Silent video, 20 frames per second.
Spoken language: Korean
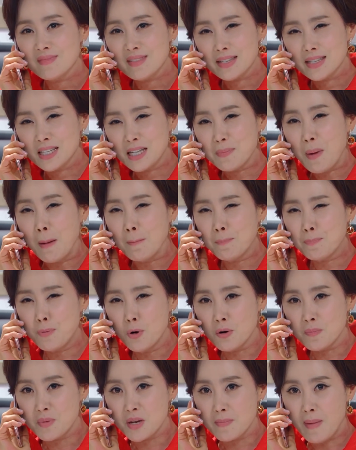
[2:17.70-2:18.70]
집안
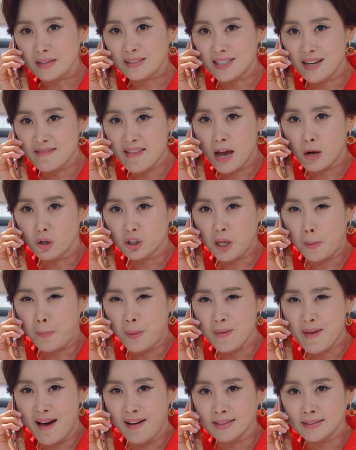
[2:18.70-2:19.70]
풍비박산되고
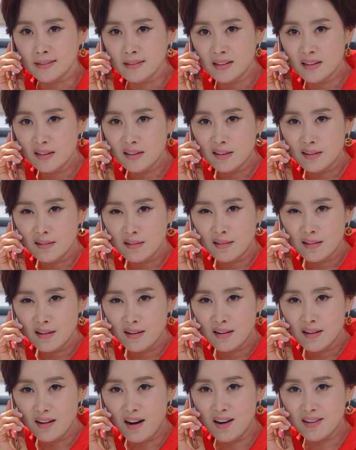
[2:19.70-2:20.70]
싶으면
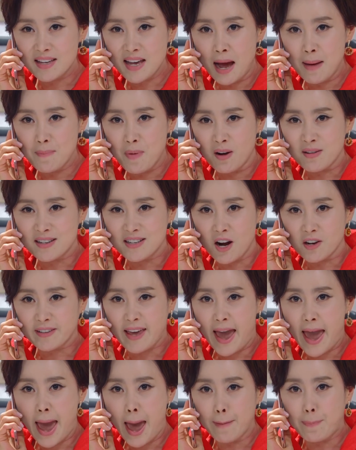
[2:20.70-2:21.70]
어디 한번
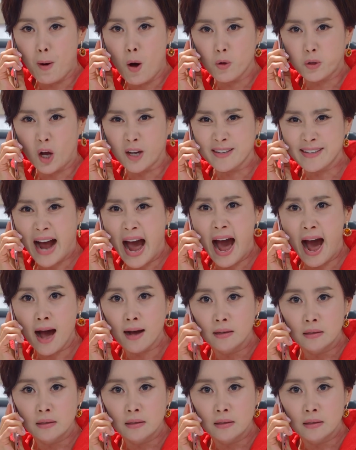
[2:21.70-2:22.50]
그렇게 해보던가!